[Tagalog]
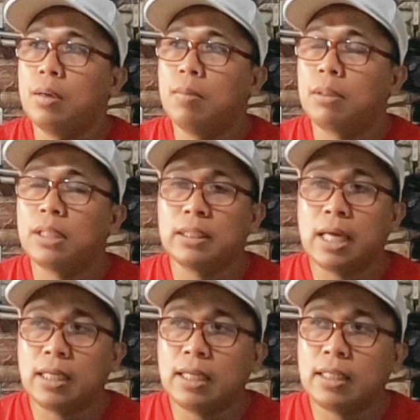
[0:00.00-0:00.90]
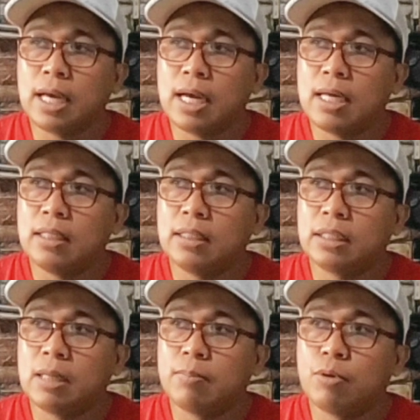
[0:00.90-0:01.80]
magta-target ka,
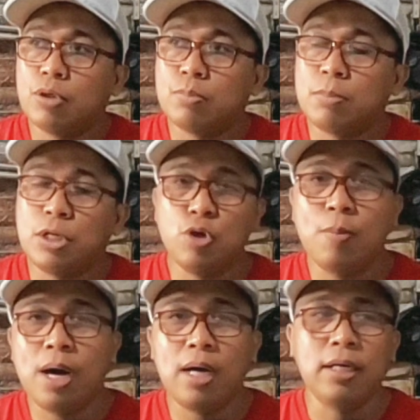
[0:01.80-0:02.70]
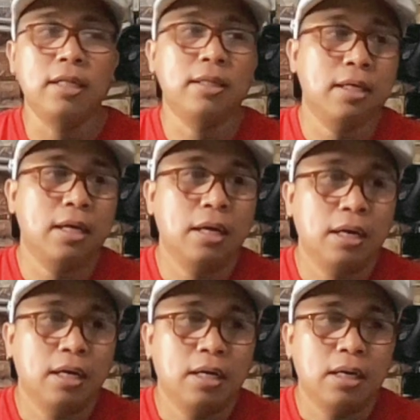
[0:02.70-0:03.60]
tapos medyo mahangin,
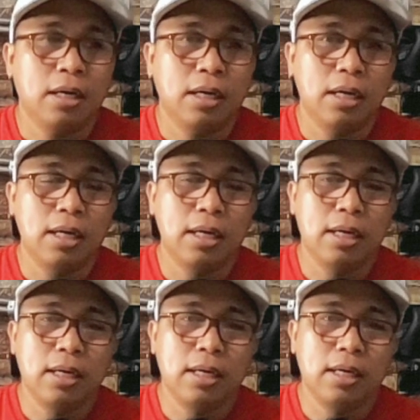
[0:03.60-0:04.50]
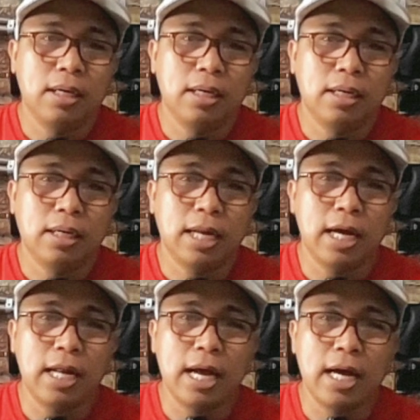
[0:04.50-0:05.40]
eh,
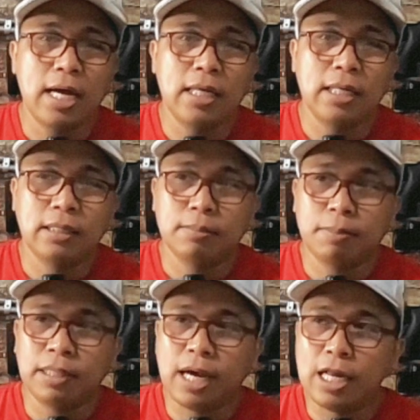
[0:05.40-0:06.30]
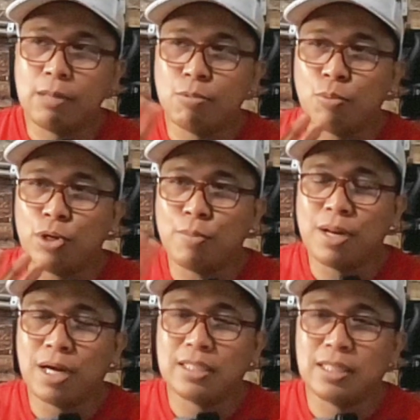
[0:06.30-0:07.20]
kailangan padaanin mo muna yung
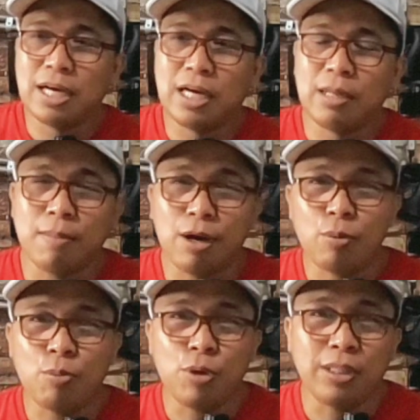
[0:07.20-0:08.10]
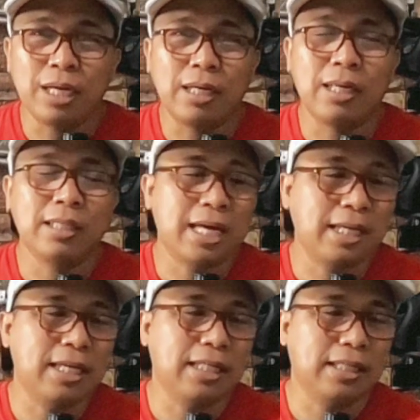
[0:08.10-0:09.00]
malakas ng hangin bago mo itar-
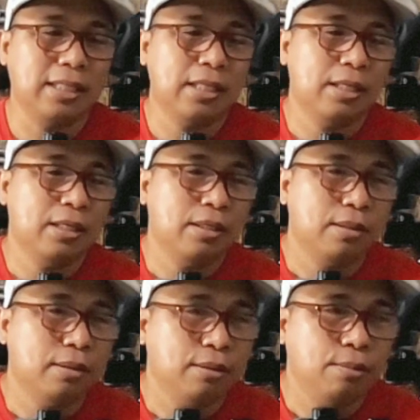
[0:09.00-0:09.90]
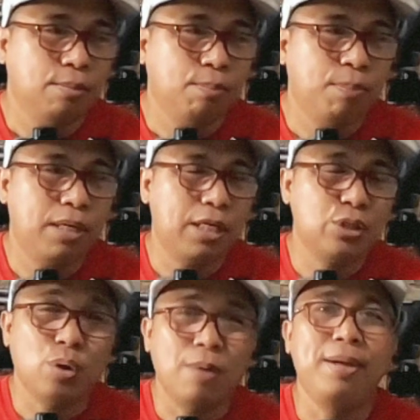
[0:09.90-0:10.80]
itarget para
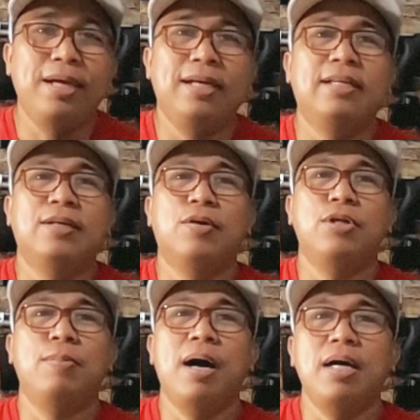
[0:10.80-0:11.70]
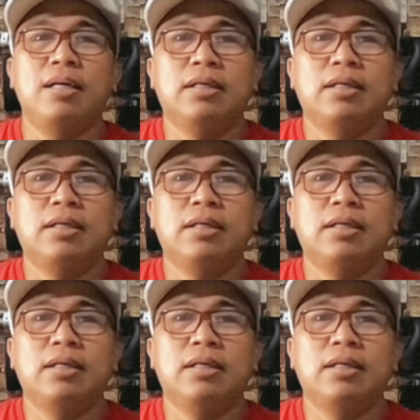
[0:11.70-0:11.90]
swabe O di ba?